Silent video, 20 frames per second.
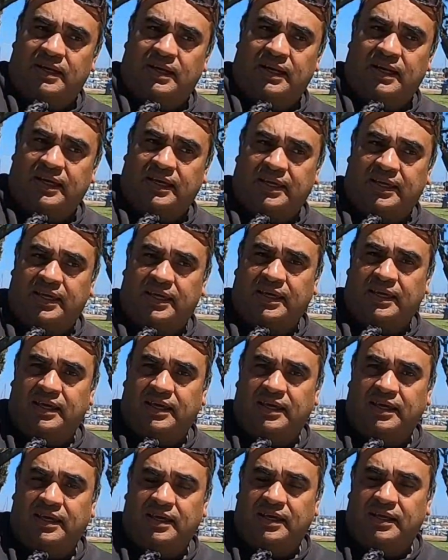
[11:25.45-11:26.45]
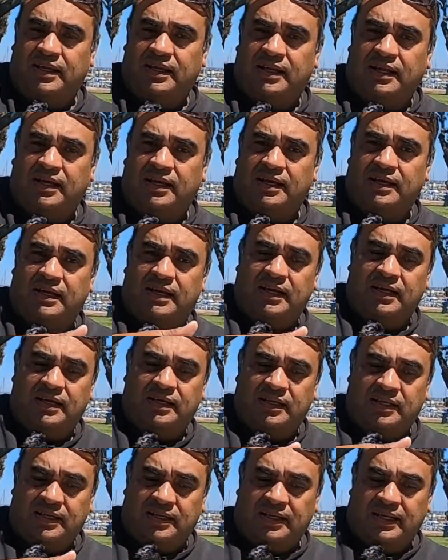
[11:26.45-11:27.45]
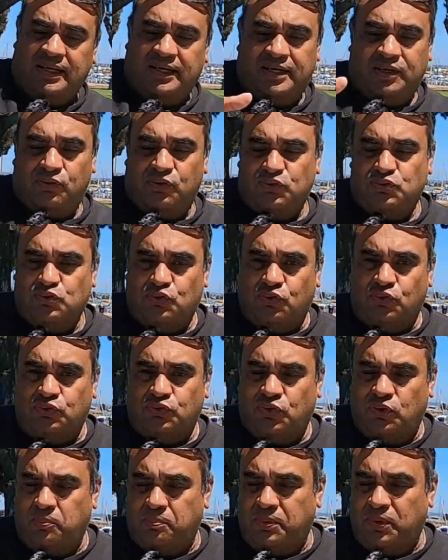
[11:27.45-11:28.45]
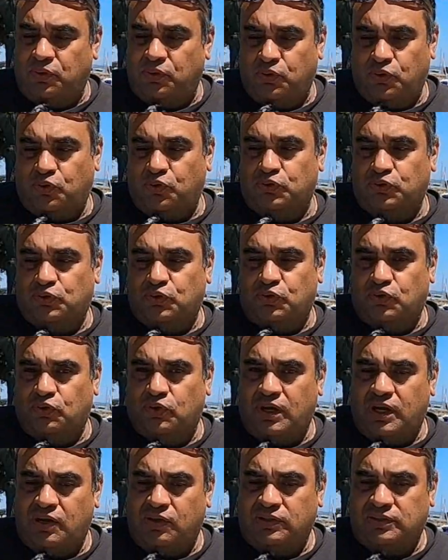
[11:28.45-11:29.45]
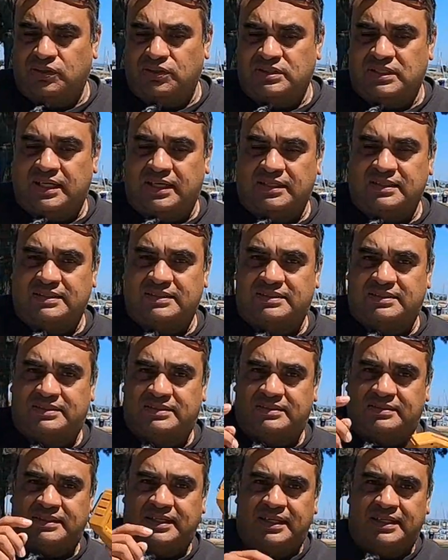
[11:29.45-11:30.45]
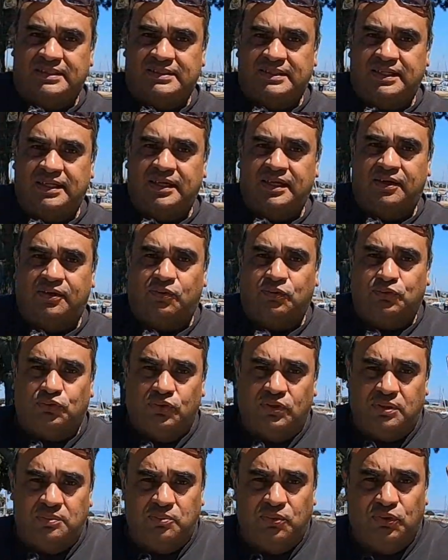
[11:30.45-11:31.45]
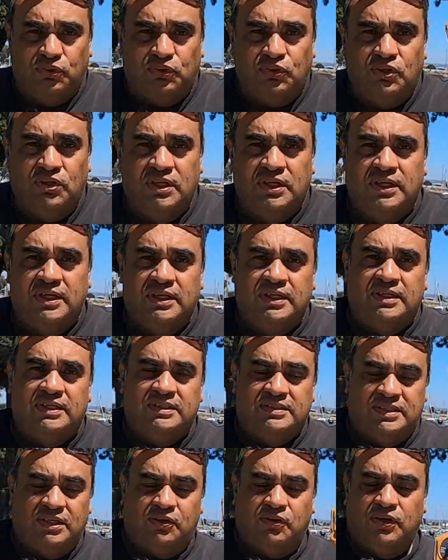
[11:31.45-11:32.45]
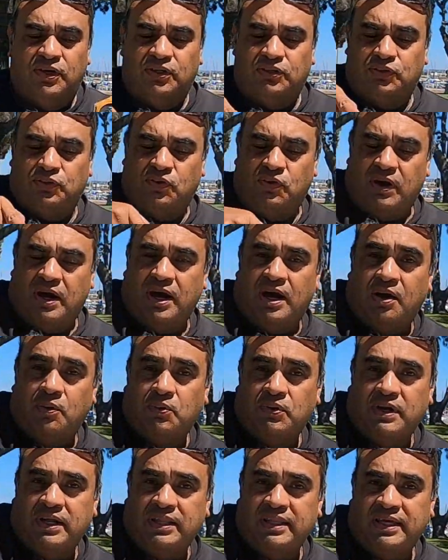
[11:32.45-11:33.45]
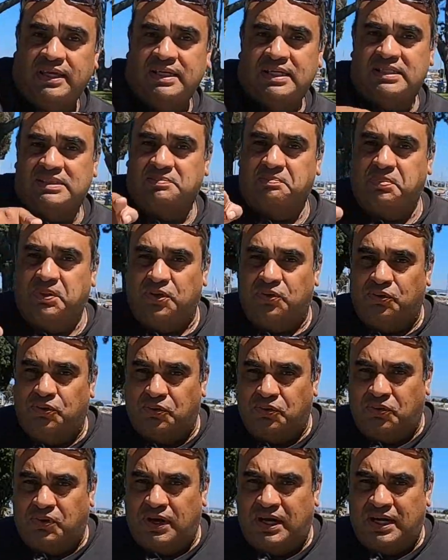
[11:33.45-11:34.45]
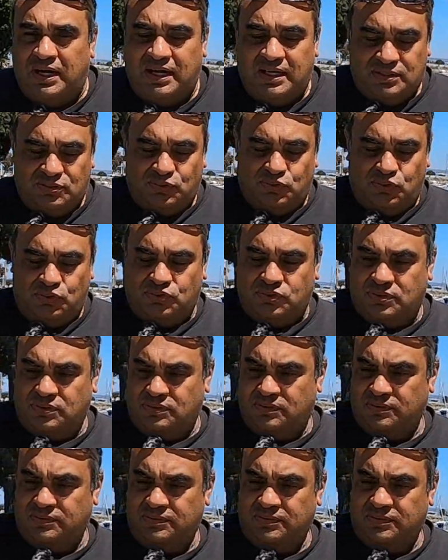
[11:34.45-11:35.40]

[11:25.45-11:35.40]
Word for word: la que, la, que no es su control, pero no controló la otra. O sea, este control remoto se conectó a una de ellas, pero no a las dos.